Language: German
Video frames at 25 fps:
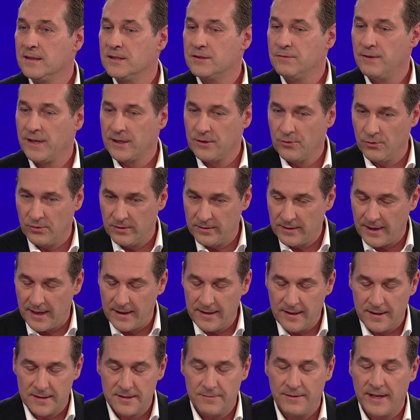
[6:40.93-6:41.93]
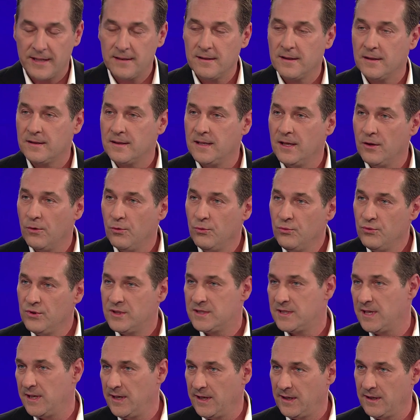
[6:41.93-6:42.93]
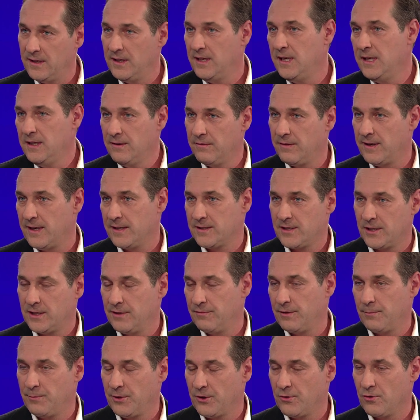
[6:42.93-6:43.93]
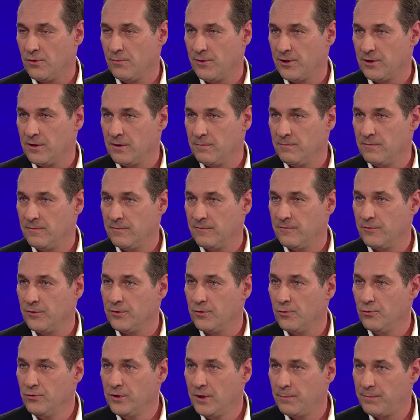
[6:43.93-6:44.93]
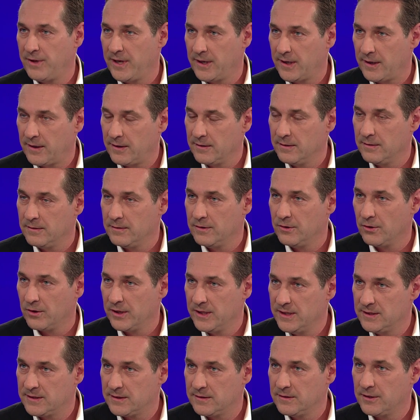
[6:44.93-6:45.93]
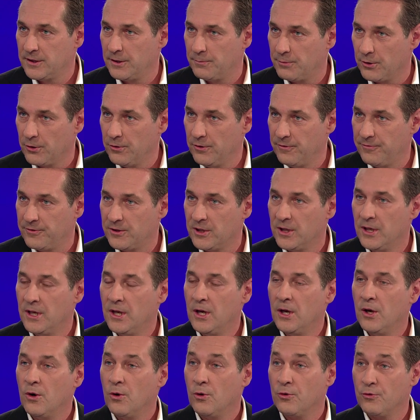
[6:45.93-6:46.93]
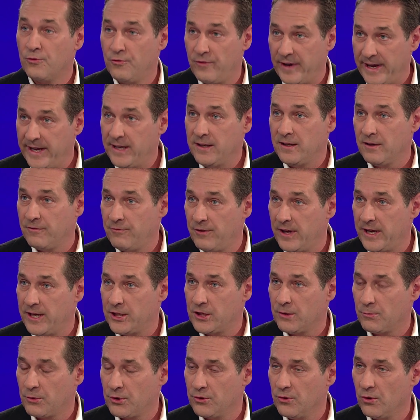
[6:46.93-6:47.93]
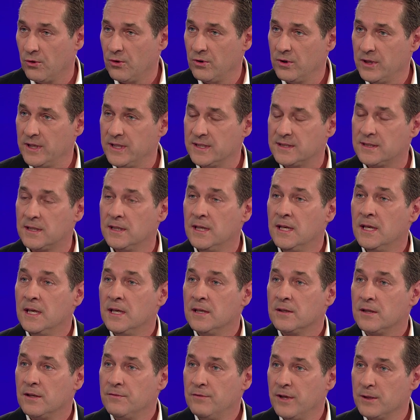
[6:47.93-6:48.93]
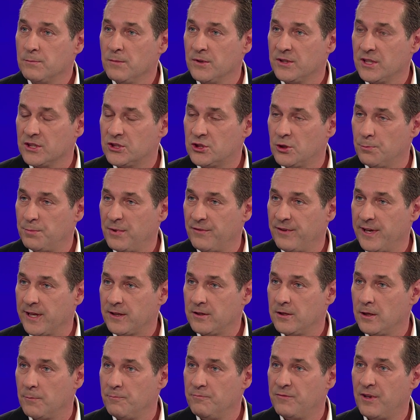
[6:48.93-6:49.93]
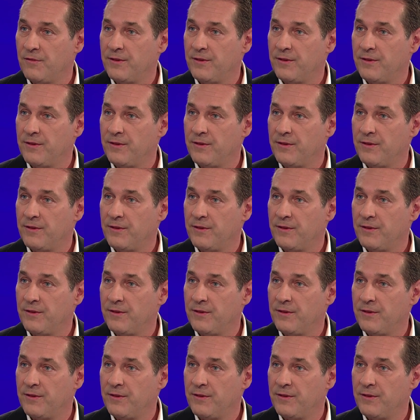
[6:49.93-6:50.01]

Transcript: Das werden, es werden die unzähligen Hinweise, die wir bekommen haben, von unabhängigen Juristen geprüft. Und wenn da Fleisch am Knochen ist, dann wird man das zu bewerten haben.